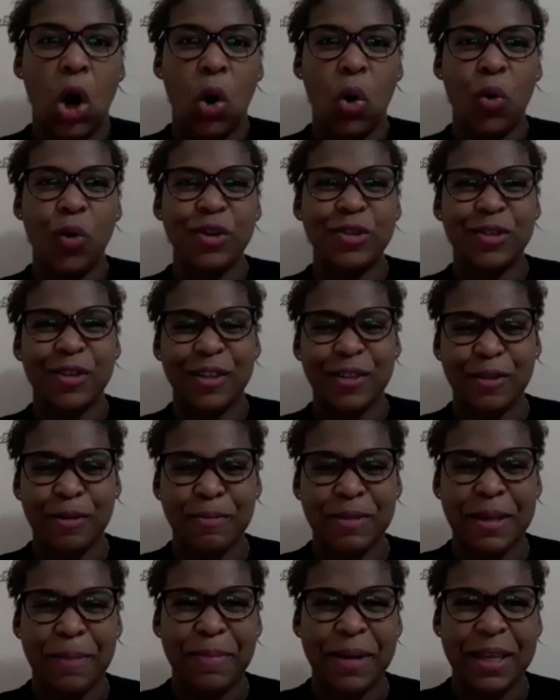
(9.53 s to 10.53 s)
Hoje nós
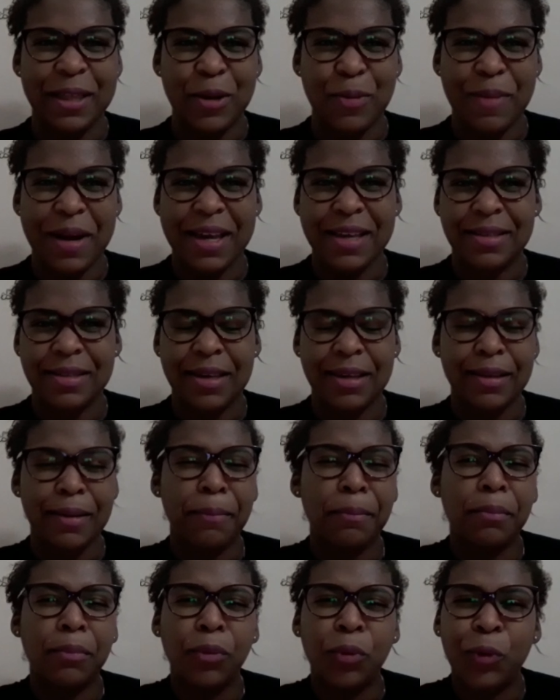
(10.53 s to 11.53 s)
vamos aprender uma receita
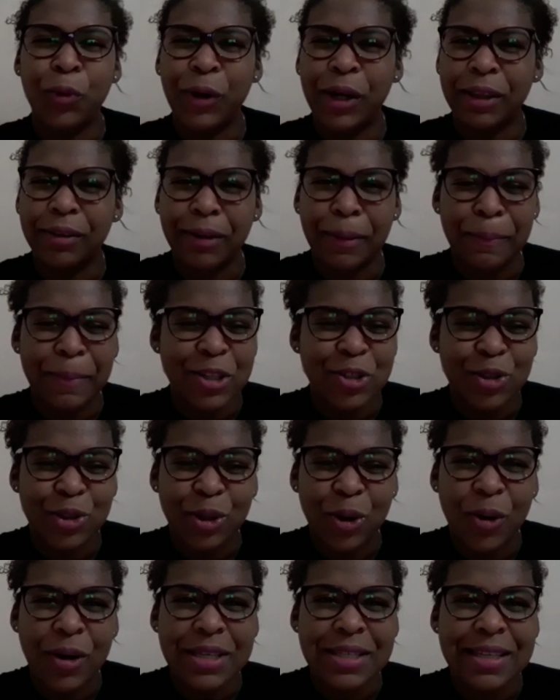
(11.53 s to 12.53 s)
muito
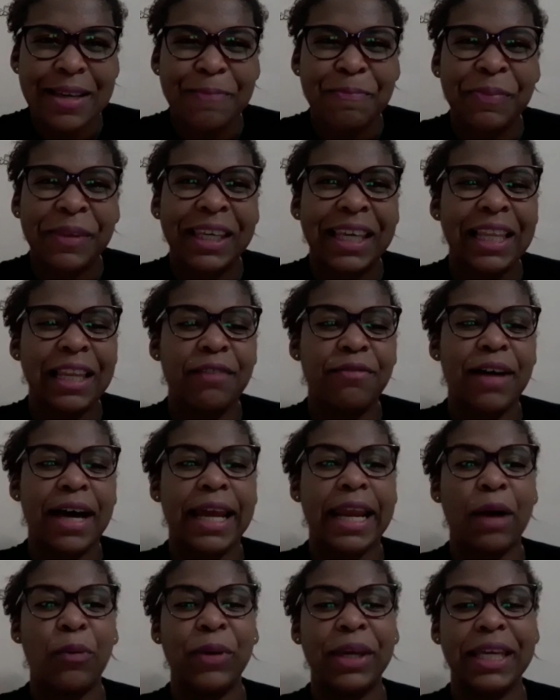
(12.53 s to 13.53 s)
apetitosa que
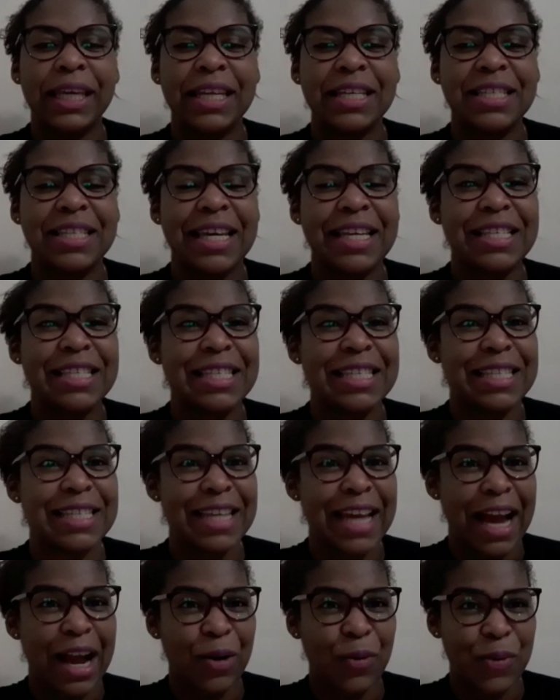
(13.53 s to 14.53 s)
levará um ingrediente
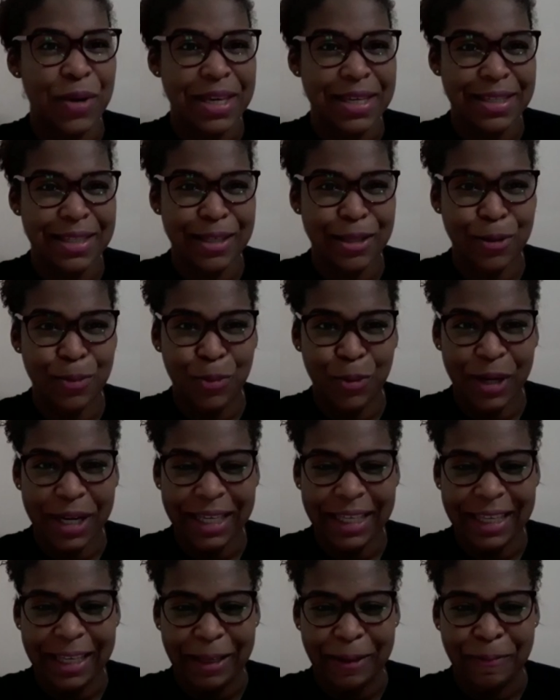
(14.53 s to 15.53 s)
já conhecido por
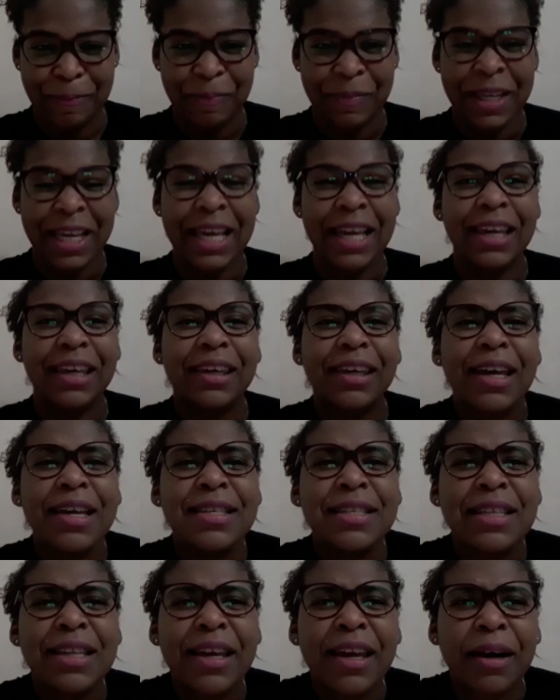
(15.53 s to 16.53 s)
aqui. Quem
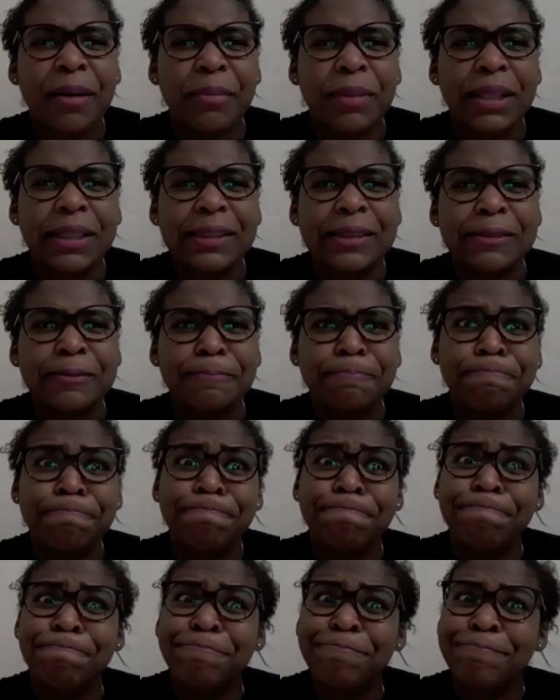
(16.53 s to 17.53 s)
se lembra?
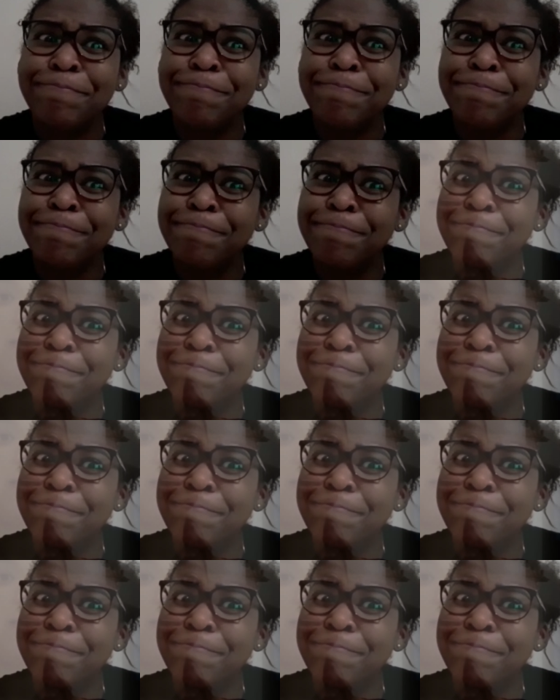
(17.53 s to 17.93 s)
Hum...